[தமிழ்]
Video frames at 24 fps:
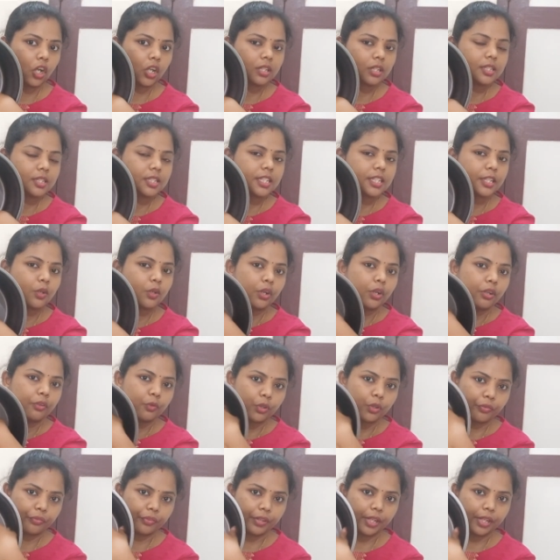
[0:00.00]
நான்ஸ்டிக்கோட
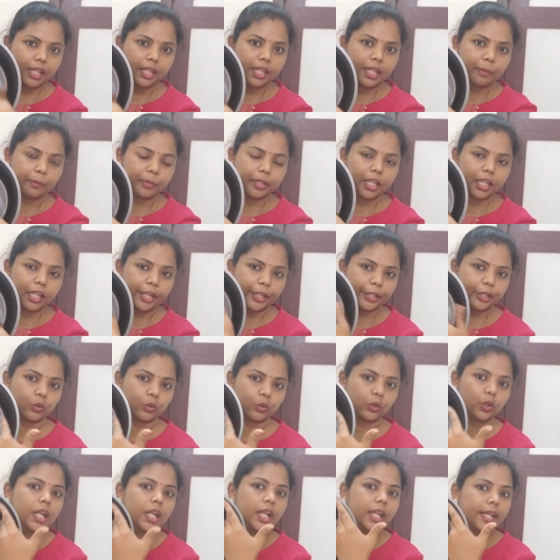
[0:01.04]
ஒரு ஃபீல் நமக்கு
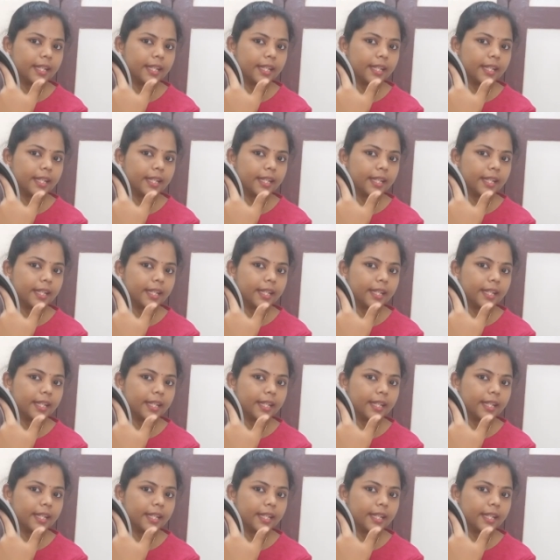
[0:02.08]
கிடைக்கும்